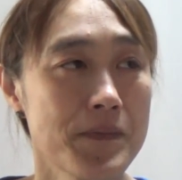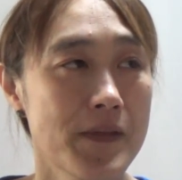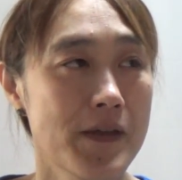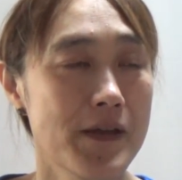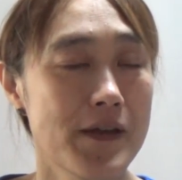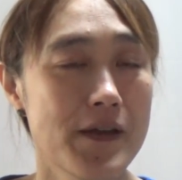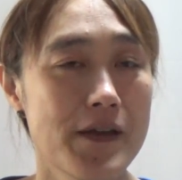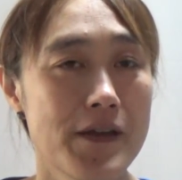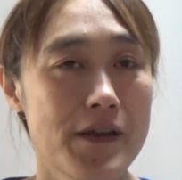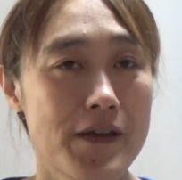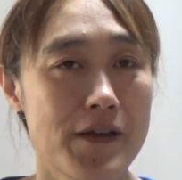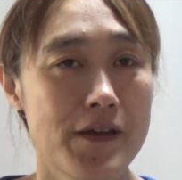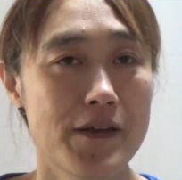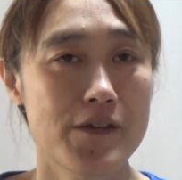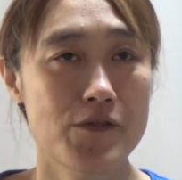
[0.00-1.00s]

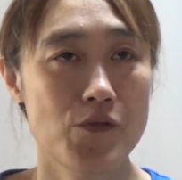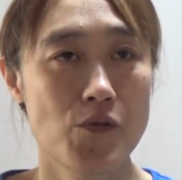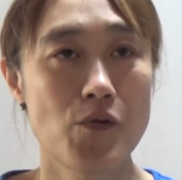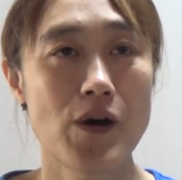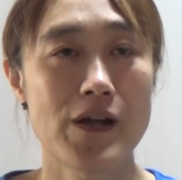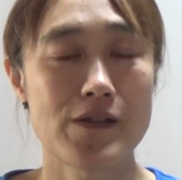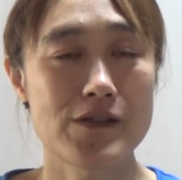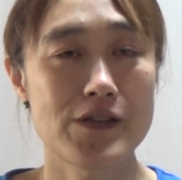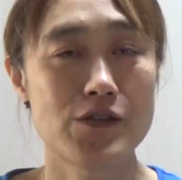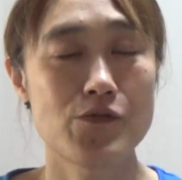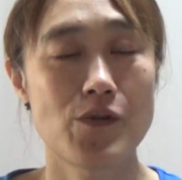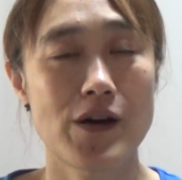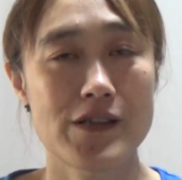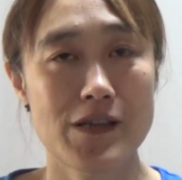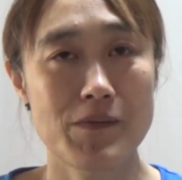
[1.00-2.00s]
えーとご飯
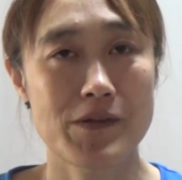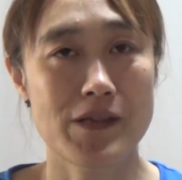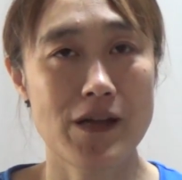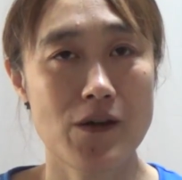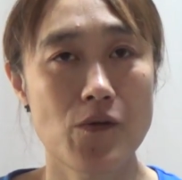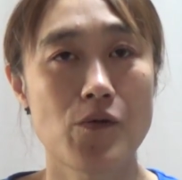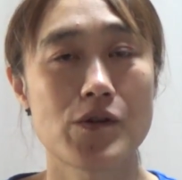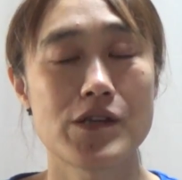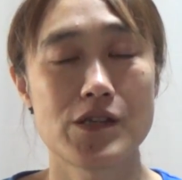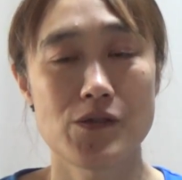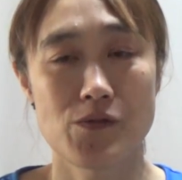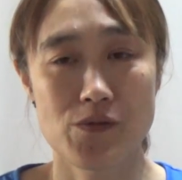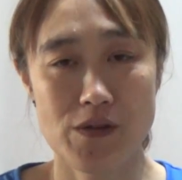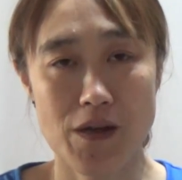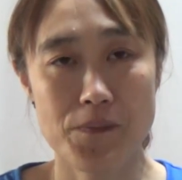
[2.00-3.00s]
昼ご飯食べて
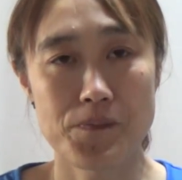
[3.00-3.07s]
コーヒー飲